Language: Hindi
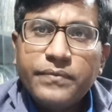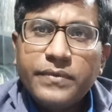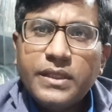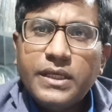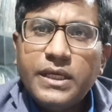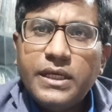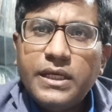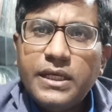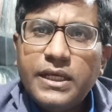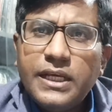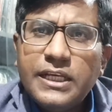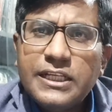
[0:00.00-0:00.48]

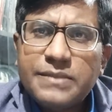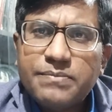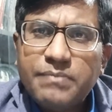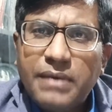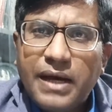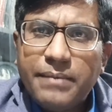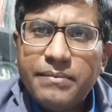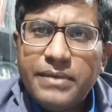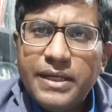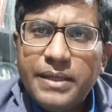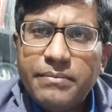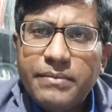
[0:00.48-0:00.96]
कि इस
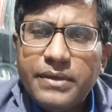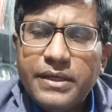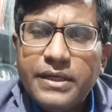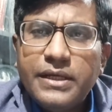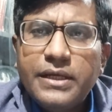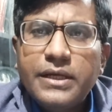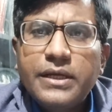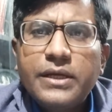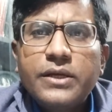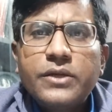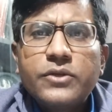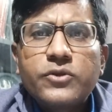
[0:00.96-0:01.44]
मामले
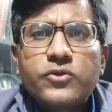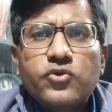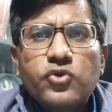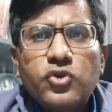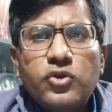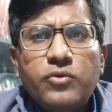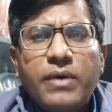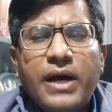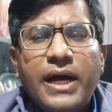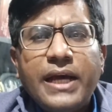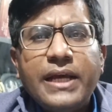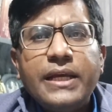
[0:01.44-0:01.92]
में
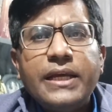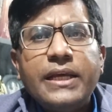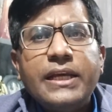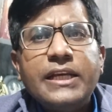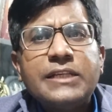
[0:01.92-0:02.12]
सुनवाई